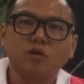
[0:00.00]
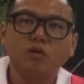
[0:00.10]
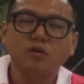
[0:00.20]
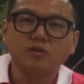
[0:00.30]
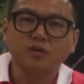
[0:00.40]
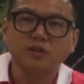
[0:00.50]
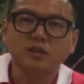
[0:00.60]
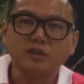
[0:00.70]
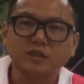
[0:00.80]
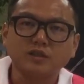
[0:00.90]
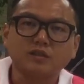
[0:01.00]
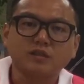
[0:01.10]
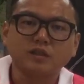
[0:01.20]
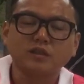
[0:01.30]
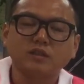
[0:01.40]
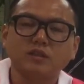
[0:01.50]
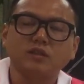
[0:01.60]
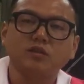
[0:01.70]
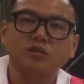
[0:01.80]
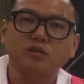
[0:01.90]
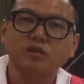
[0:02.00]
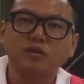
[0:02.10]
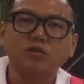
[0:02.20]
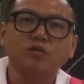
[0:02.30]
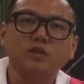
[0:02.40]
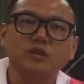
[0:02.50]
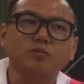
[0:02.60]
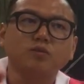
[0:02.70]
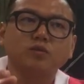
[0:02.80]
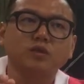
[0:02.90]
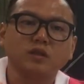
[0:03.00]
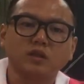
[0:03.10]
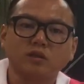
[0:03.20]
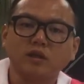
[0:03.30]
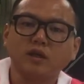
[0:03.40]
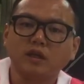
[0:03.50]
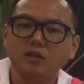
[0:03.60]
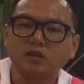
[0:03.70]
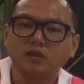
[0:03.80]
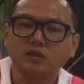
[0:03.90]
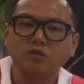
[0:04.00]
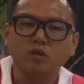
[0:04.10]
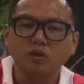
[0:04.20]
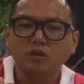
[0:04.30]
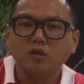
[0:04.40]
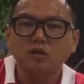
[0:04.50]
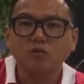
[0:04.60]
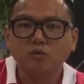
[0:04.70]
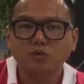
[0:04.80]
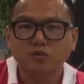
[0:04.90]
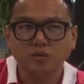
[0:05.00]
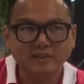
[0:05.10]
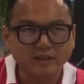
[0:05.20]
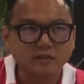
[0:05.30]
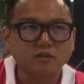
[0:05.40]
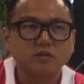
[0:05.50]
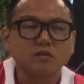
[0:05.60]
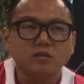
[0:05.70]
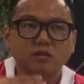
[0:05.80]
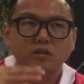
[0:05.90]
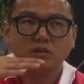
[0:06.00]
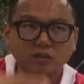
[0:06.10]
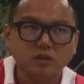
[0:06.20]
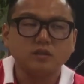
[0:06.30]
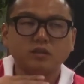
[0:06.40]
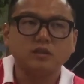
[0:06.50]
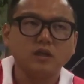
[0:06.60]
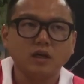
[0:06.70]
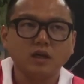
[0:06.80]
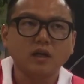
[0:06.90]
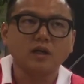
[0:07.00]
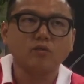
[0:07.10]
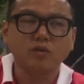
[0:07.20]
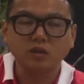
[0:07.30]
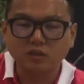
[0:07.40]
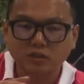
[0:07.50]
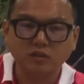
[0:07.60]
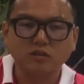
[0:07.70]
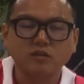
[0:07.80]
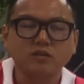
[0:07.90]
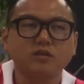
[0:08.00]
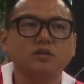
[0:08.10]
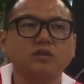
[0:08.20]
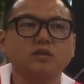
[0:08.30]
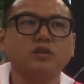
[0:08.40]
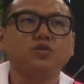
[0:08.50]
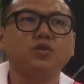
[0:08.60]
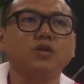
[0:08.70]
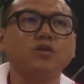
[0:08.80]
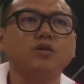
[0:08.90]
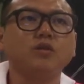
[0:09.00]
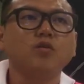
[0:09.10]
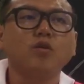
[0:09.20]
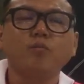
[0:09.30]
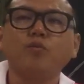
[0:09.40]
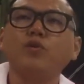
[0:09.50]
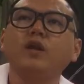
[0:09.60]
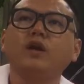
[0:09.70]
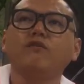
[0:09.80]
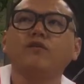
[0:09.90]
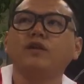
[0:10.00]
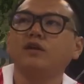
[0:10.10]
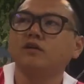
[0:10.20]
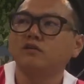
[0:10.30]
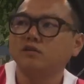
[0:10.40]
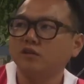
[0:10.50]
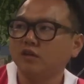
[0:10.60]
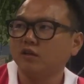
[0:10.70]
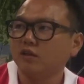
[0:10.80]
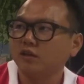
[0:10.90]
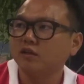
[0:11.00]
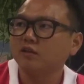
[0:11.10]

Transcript: 偶尔学下忍，在这里你曾经有这样的破产，老天给你这个机会，让我学忍，忍下来，我可以忍一圈，我不会浪费那二十年了。